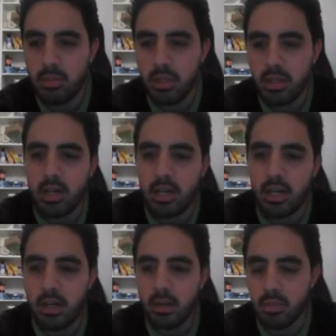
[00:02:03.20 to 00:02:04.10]
ليها
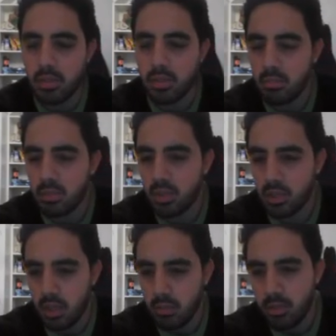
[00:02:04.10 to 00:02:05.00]
حل بسيط مش
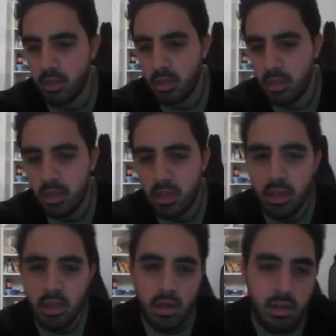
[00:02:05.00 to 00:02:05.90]
صعب
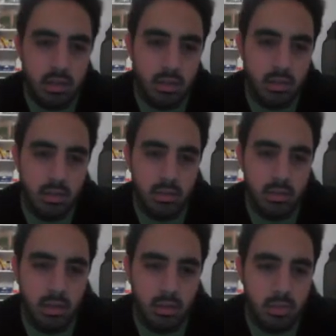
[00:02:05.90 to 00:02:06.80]
آه،
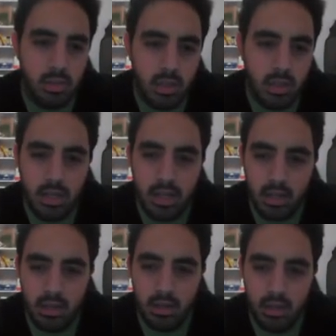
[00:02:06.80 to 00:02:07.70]
لو بصينا لان
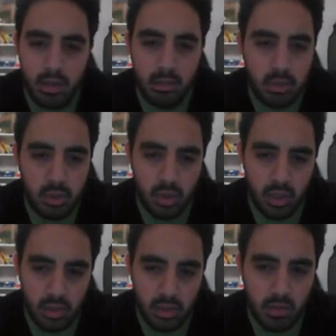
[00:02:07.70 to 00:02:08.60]
الليمت
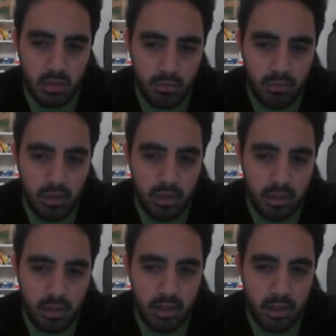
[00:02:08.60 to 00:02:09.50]
صغير
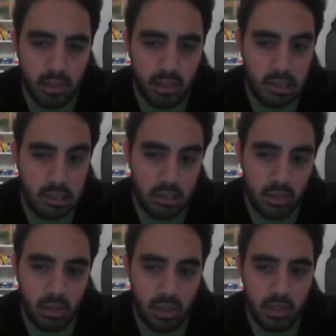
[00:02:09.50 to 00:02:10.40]
فده
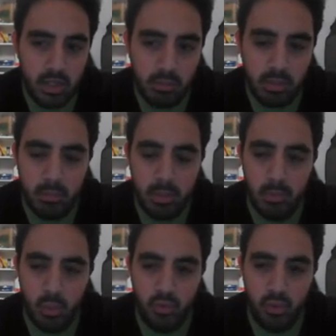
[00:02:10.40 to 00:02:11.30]
نقدر نحن نعمل بيه
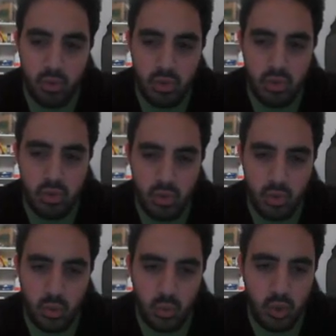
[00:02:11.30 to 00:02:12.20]
brute force
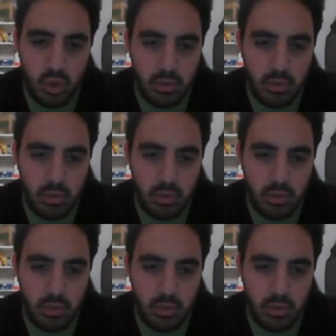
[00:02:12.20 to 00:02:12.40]
solution